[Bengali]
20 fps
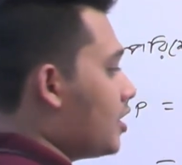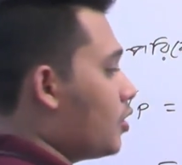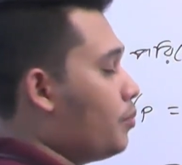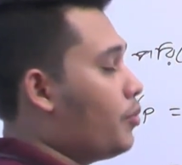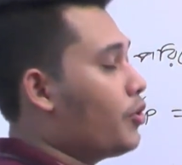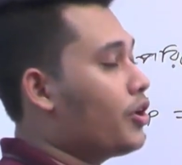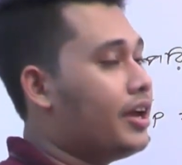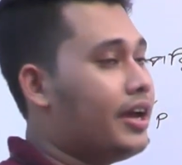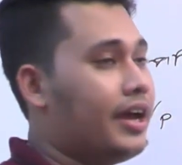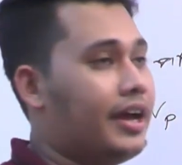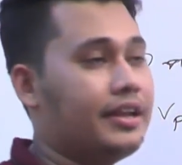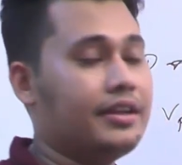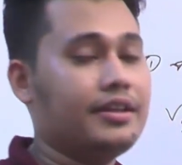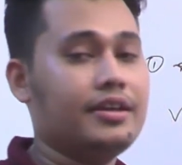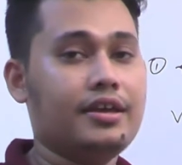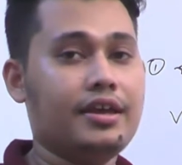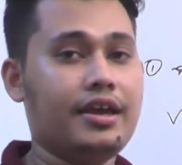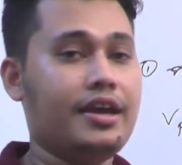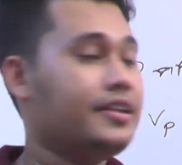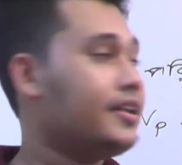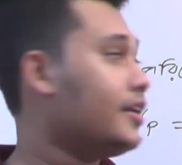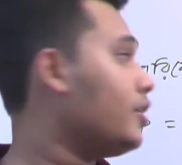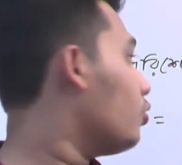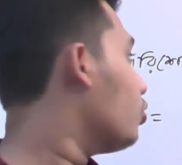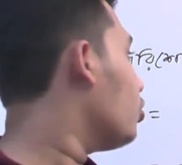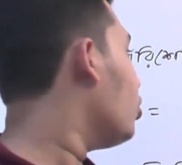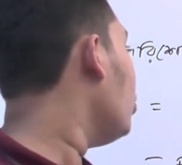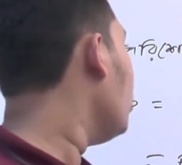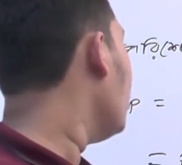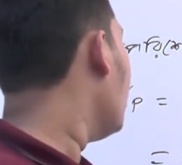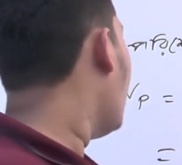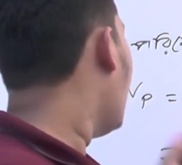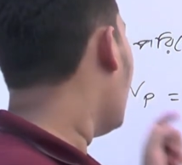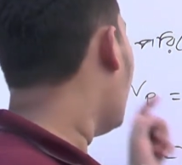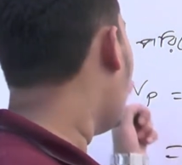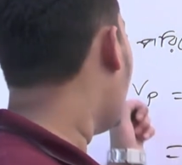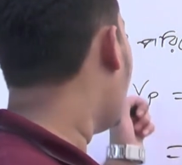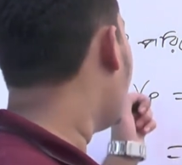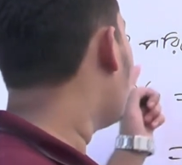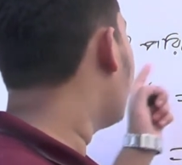আর উপরে এন এটাই হলো
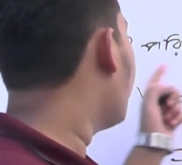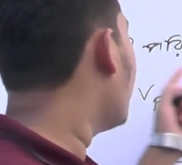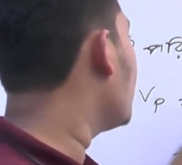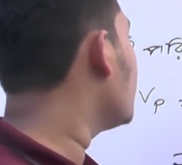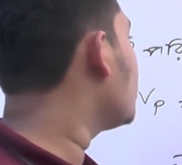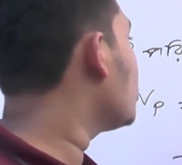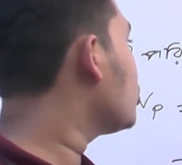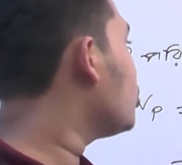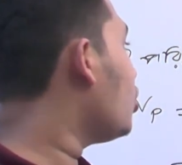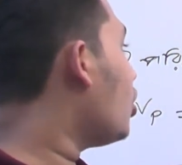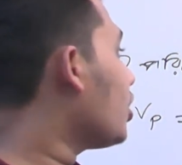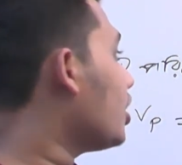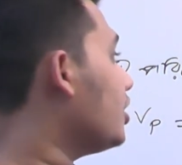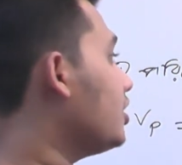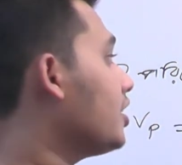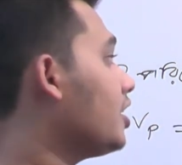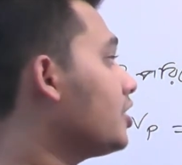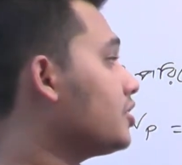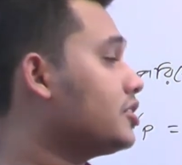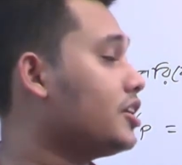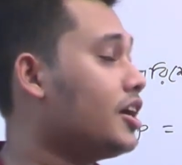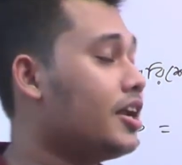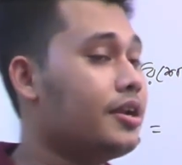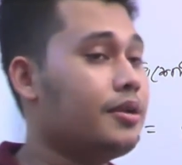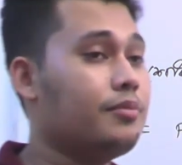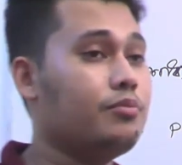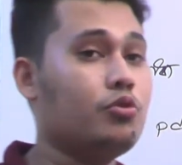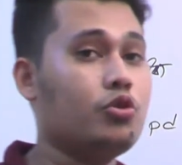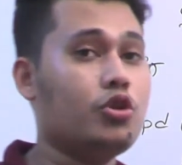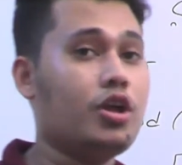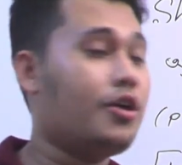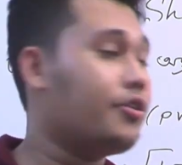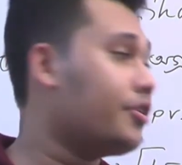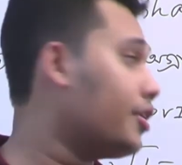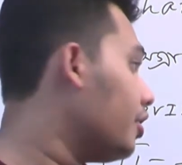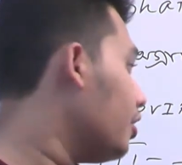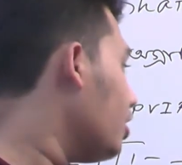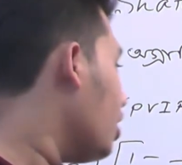পরিশুদ্ধ অগ্রাধিকার শেয়ারের মূল্যায়নের